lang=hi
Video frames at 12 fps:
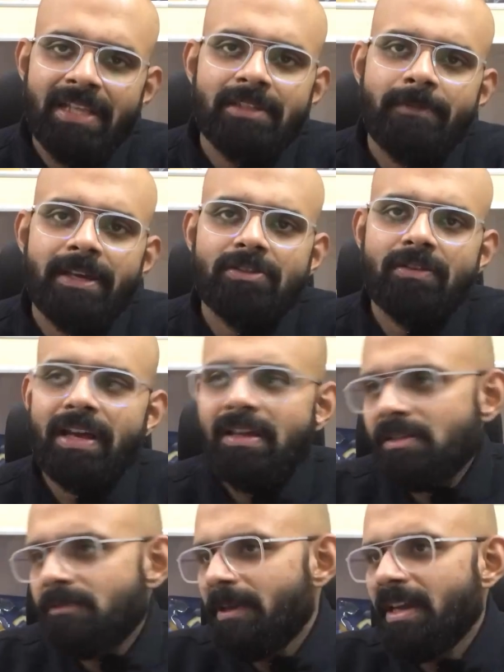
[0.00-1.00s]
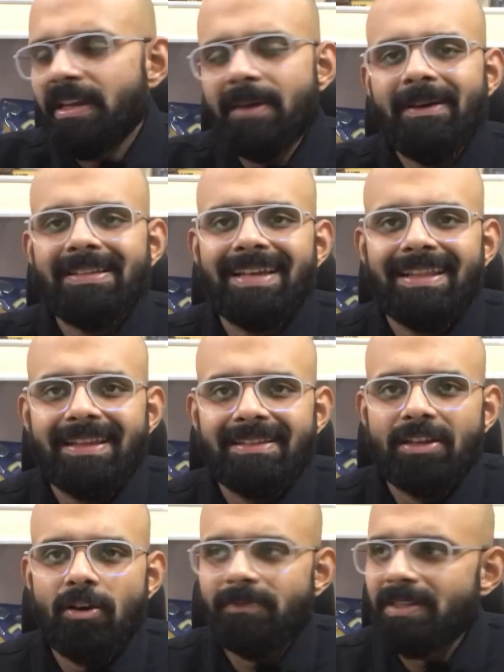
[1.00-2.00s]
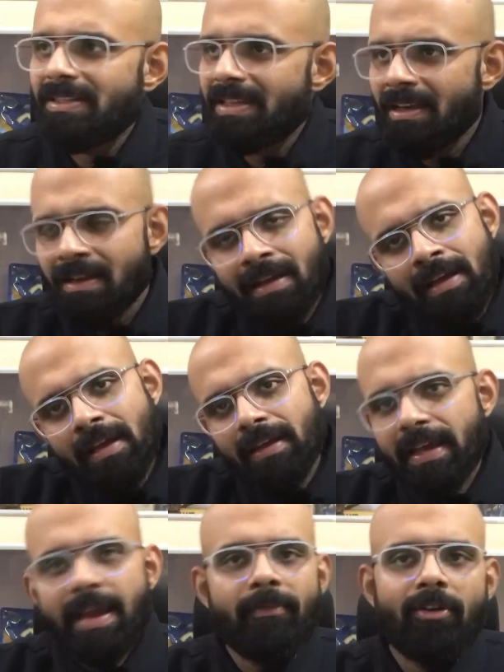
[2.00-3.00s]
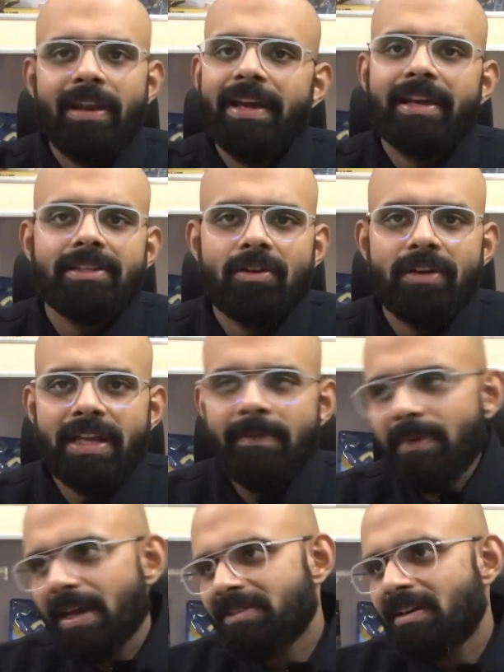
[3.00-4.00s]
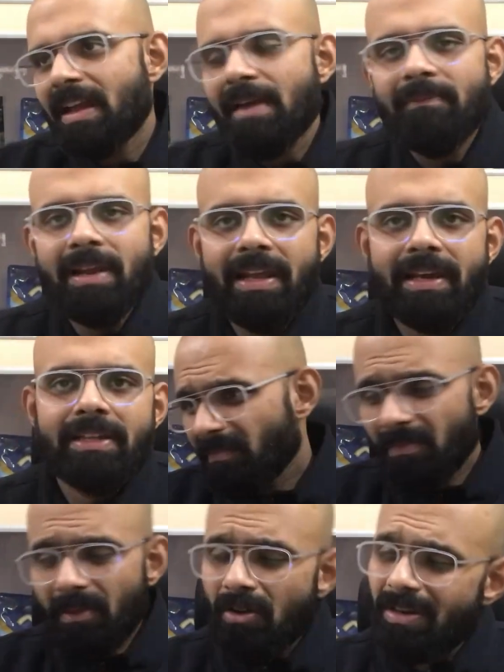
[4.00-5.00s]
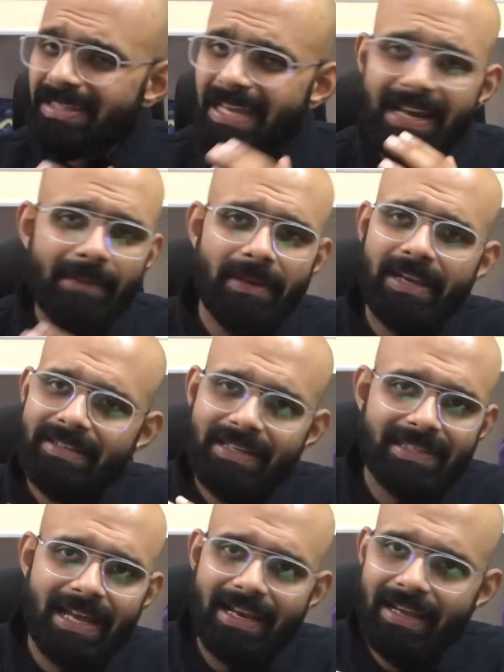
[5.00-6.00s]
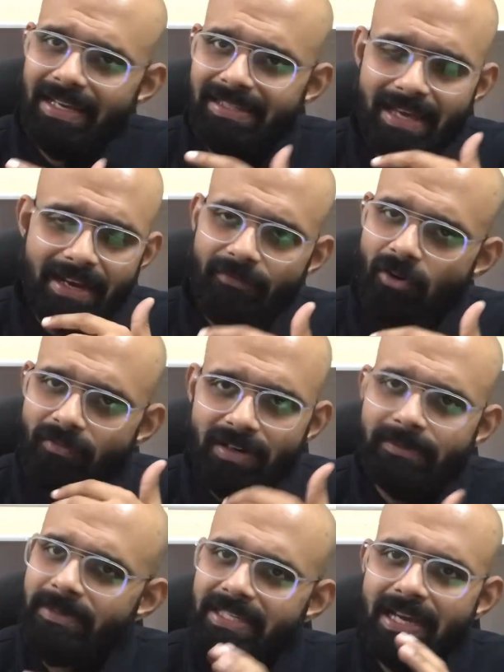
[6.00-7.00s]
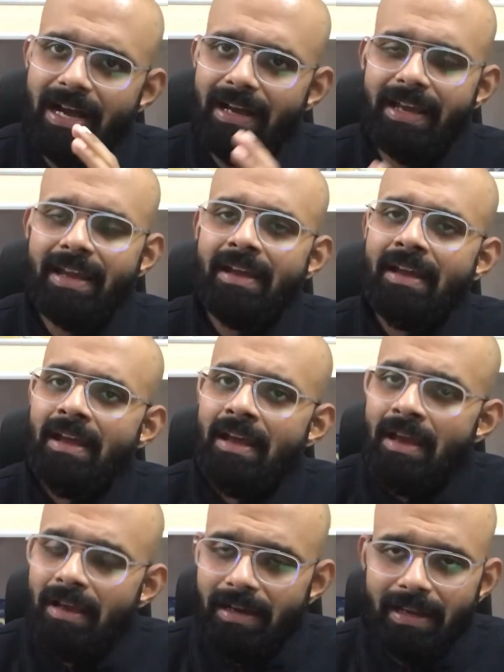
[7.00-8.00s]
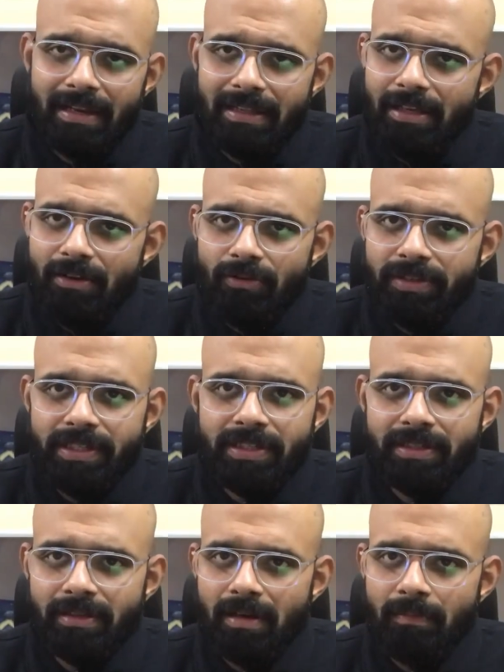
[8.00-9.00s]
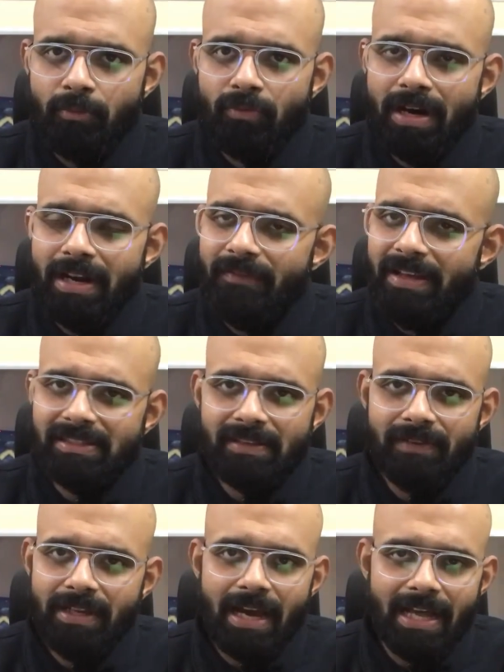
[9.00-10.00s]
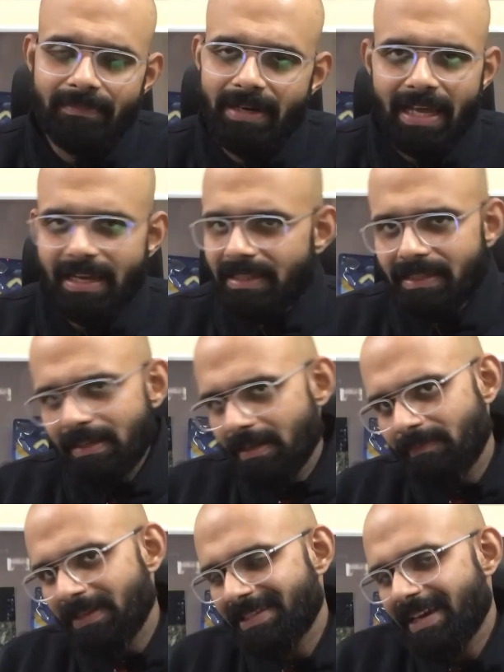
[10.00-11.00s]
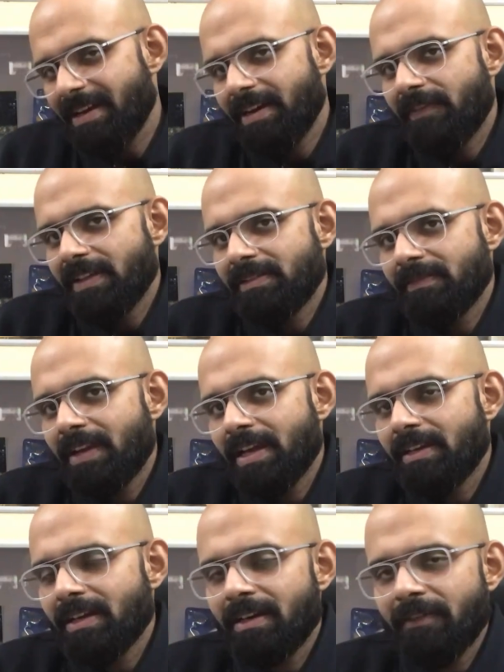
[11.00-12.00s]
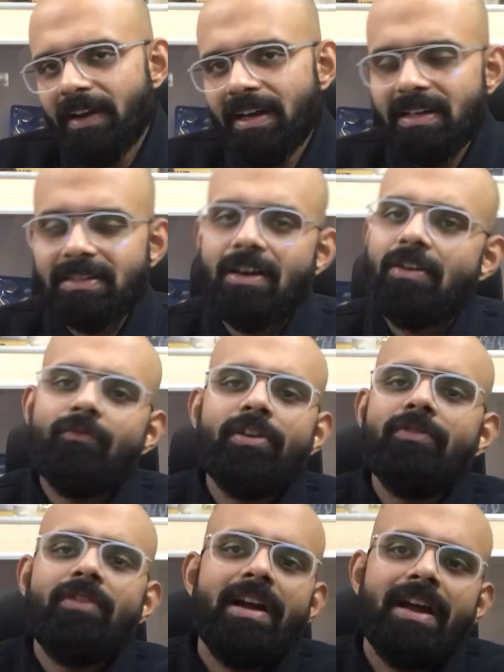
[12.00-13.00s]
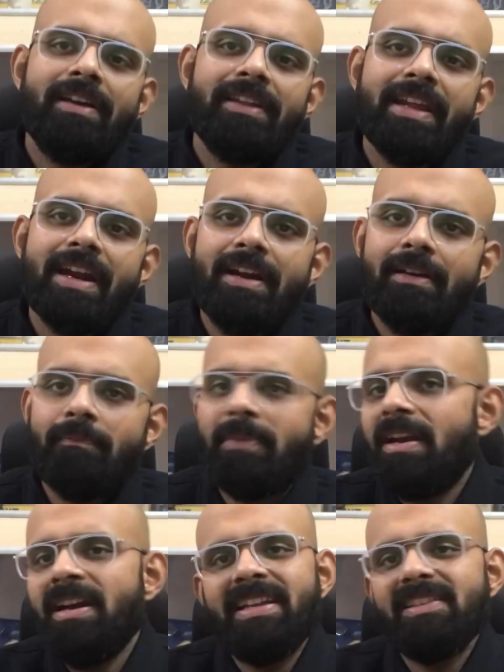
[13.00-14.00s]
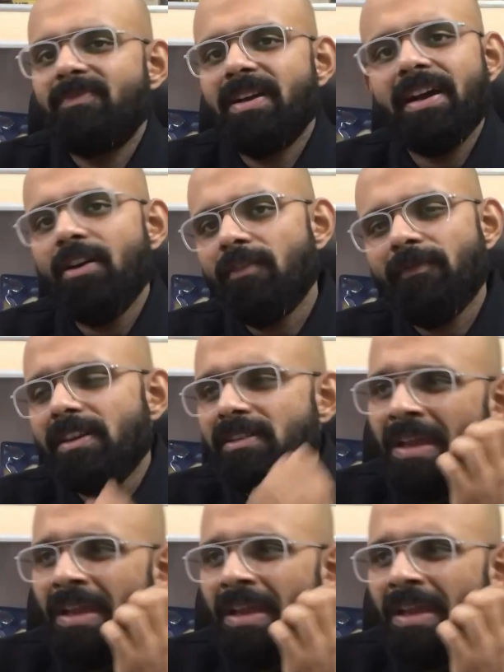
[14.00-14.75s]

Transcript: पे जो है स्पेन के पास ज़्यादा अच्छे ऑप्शन है गेम को लेके जाओ डीप एक्स्ट्रा टाइम में लेके जाओ और सारे प्लेयर्स ने जान लगाई सारे फॉरवर्ड्स पीछे आके कर रहे थे कोशिश पूरा डिफेंसिवली हाथ बटा रहे थे अपने सारे डिफेंसिव लाइन का डिफेंडर्स का और वही हुआ एट दी एंड पेनल्टीज में गए और फिर